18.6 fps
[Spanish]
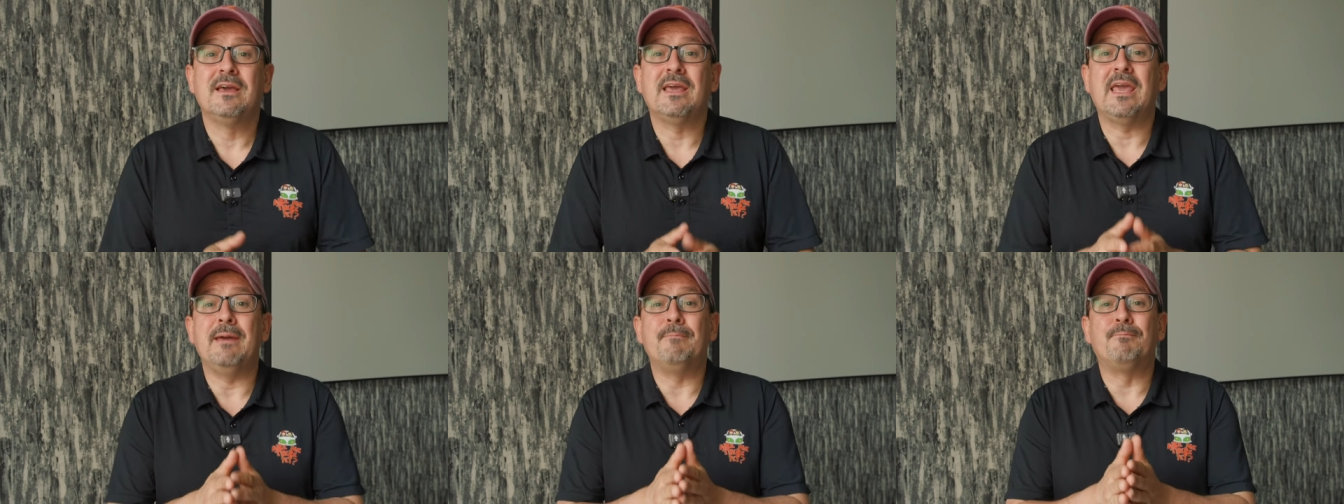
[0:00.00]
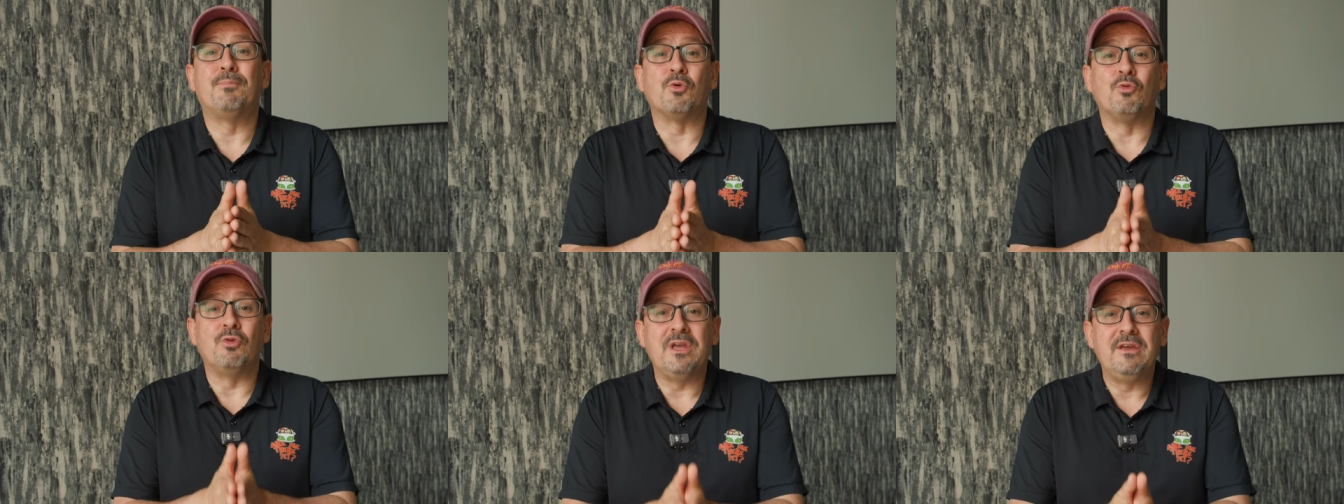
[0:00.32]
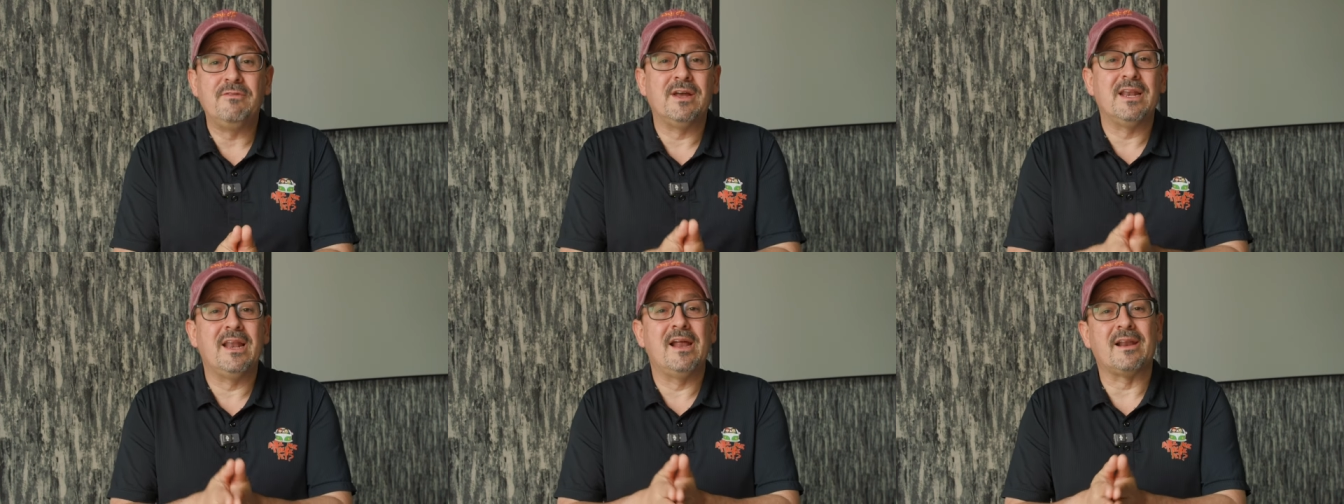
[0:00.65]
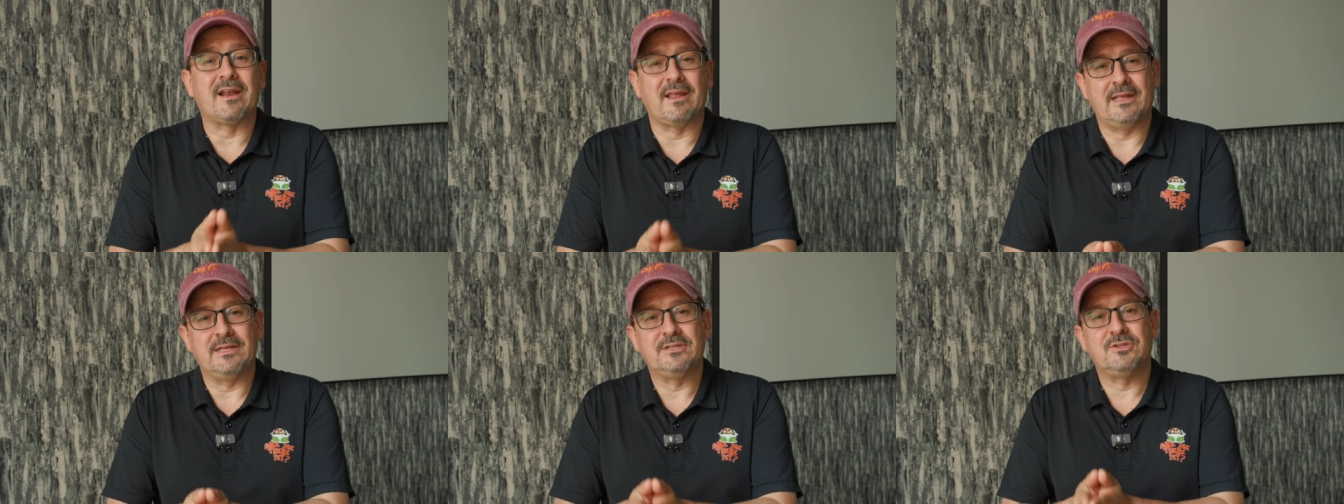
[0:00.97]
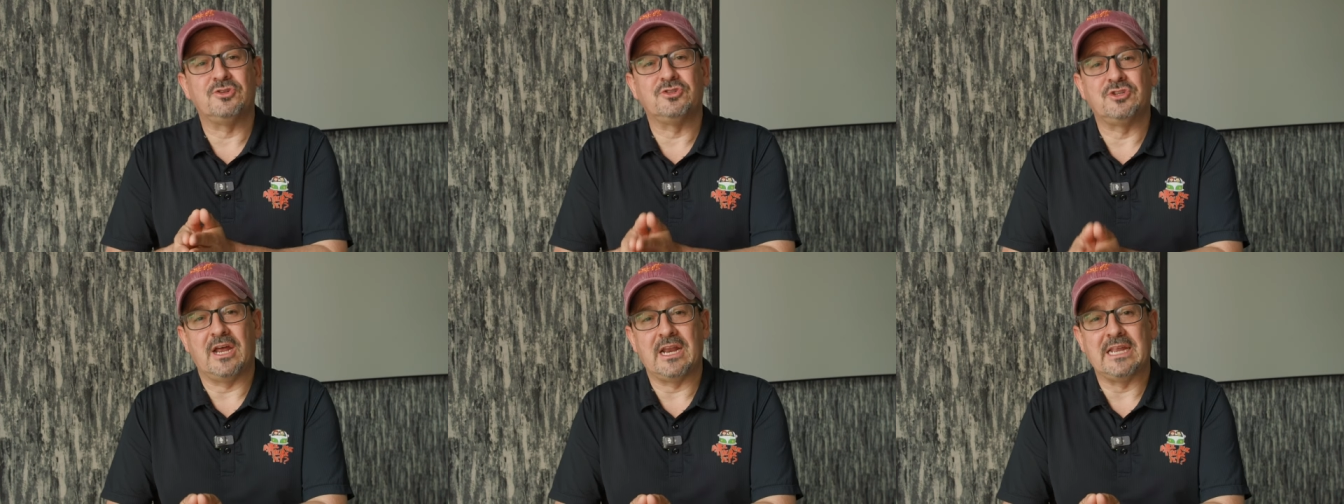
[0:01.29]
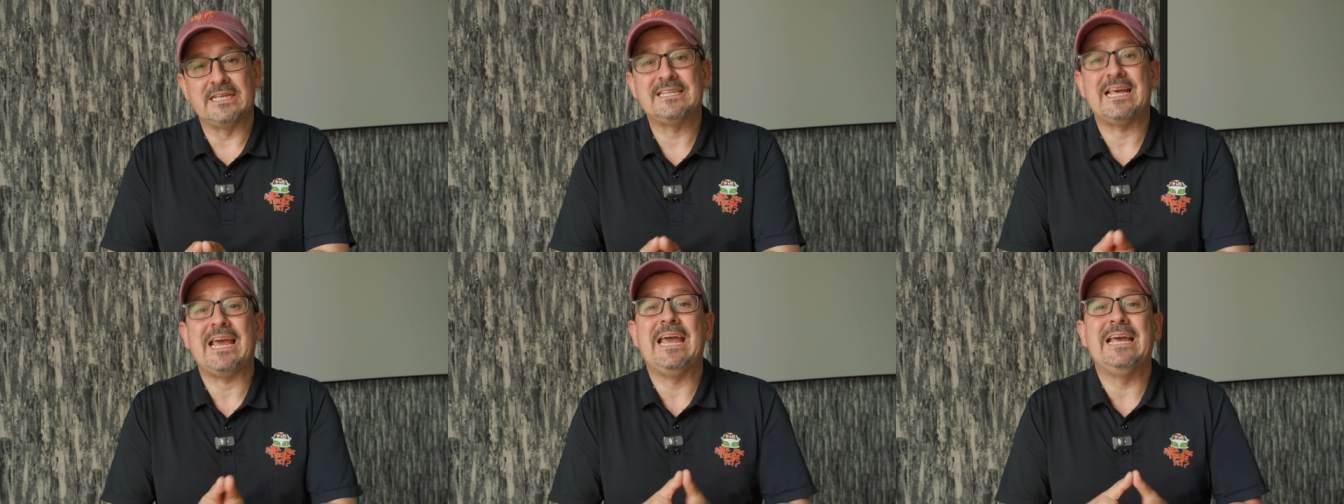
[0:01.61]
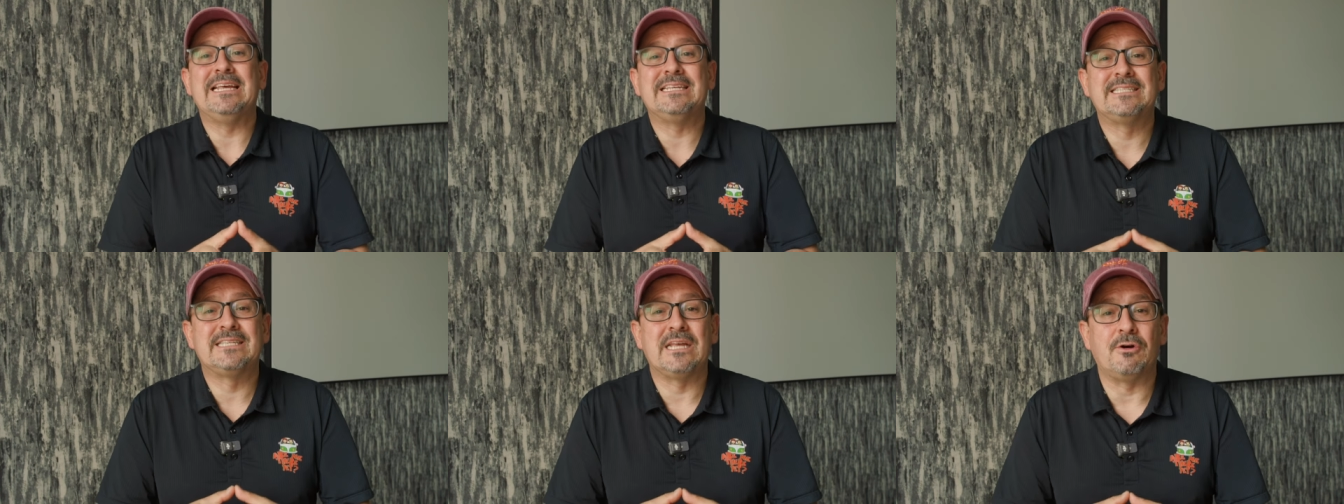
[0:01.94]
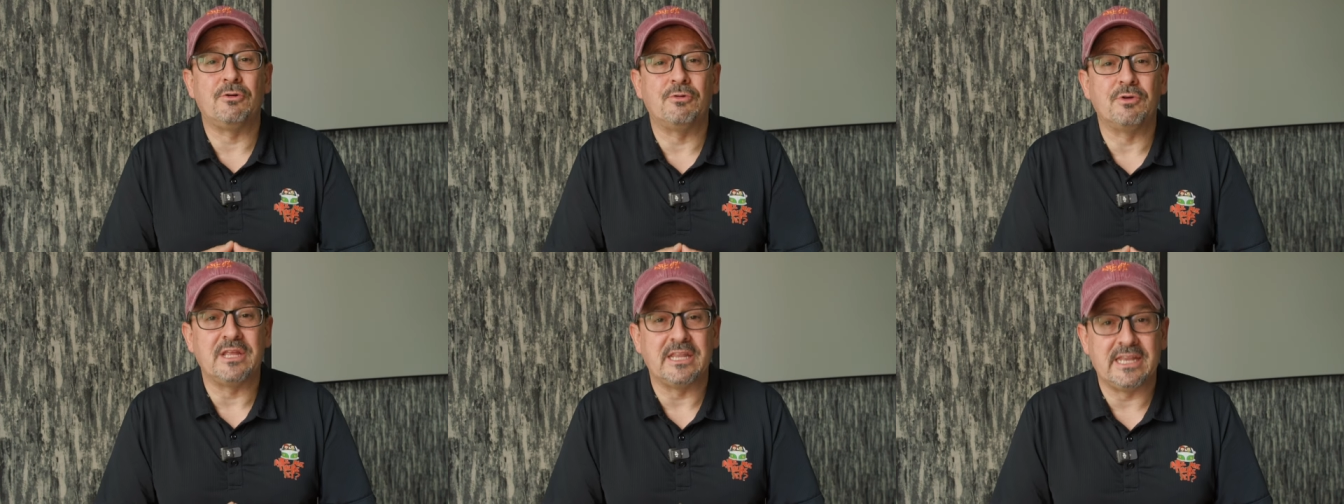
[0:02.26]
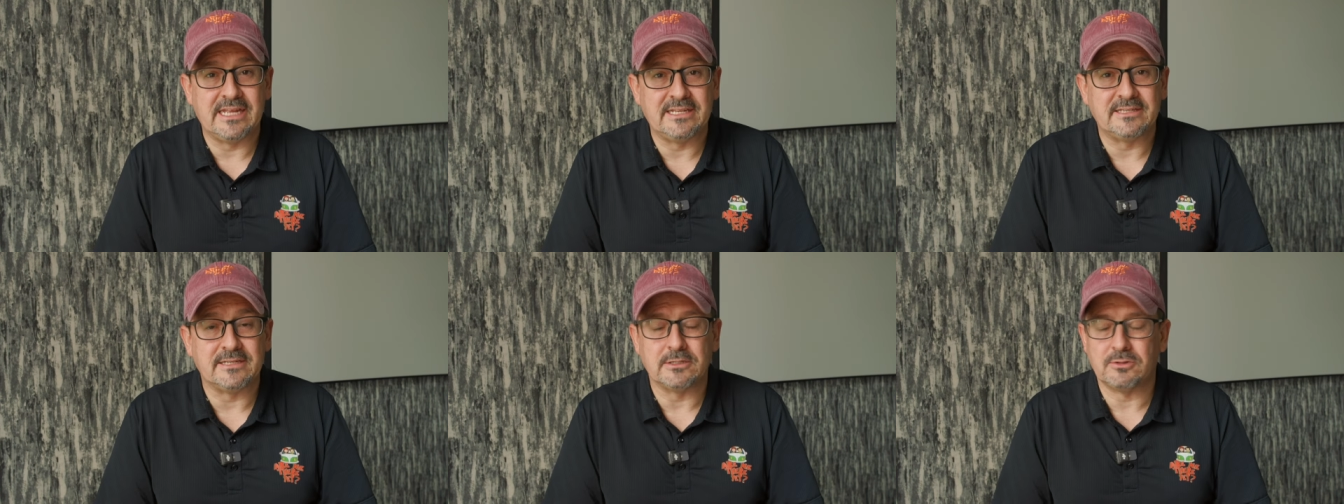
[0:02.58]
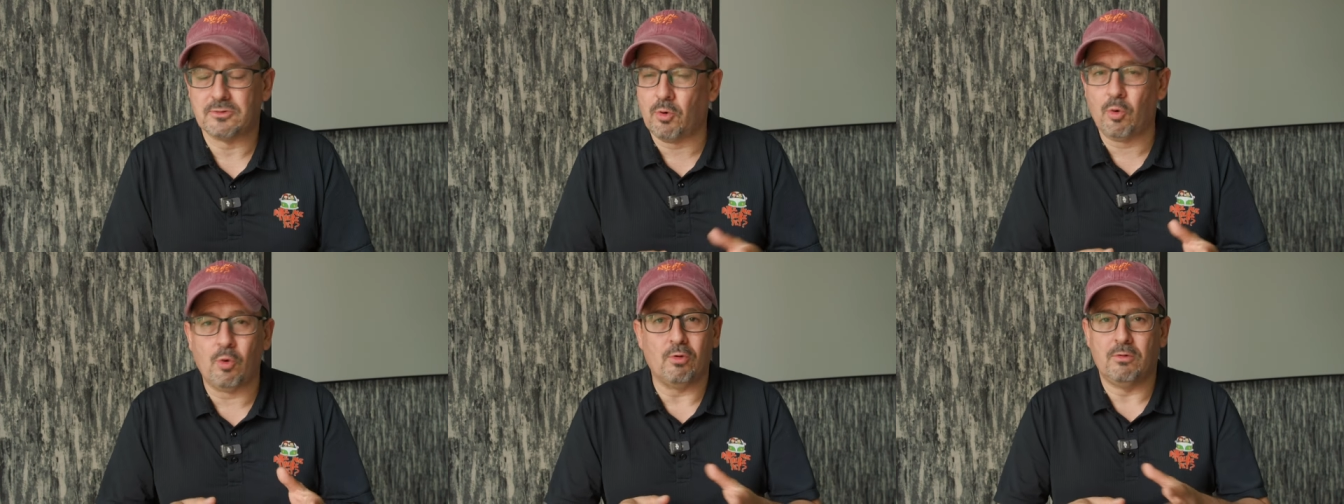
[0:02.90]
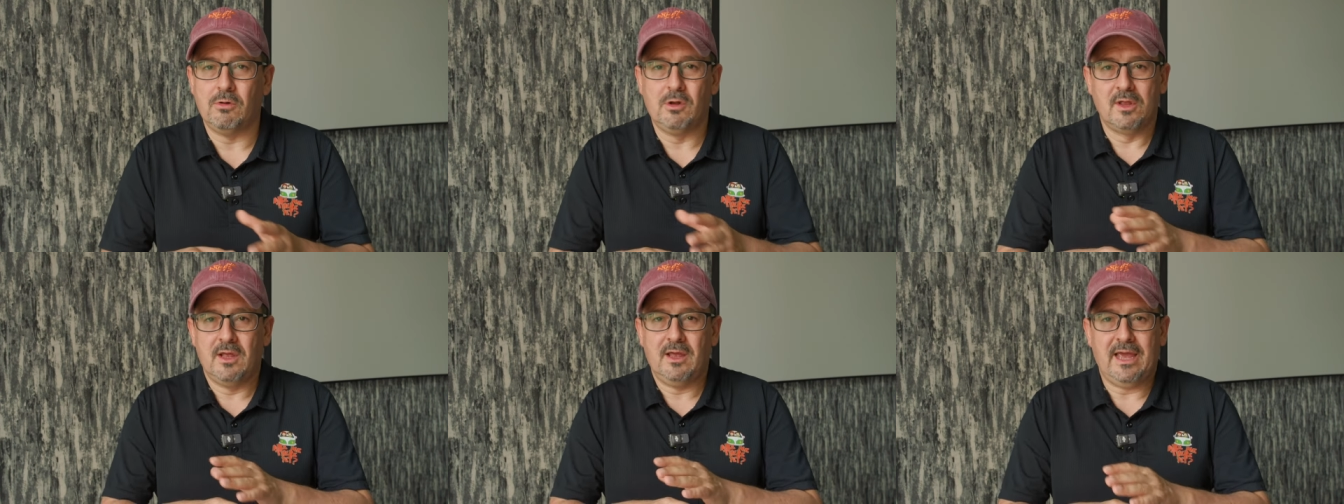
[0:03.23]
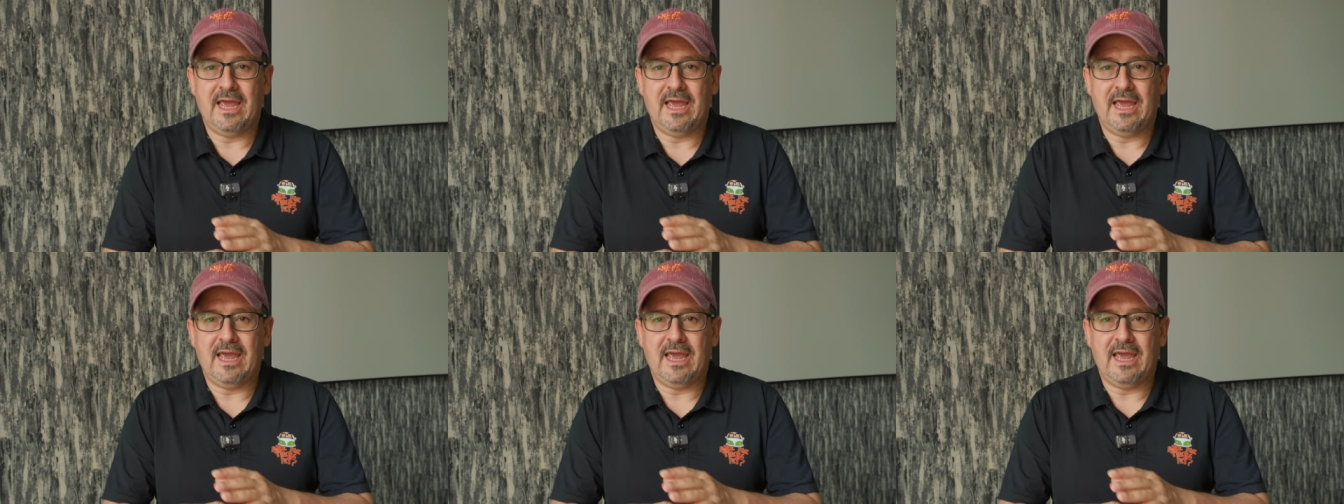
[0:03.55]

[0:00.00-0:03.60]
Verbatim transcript: que prohíba las redes sociales estadounidenses o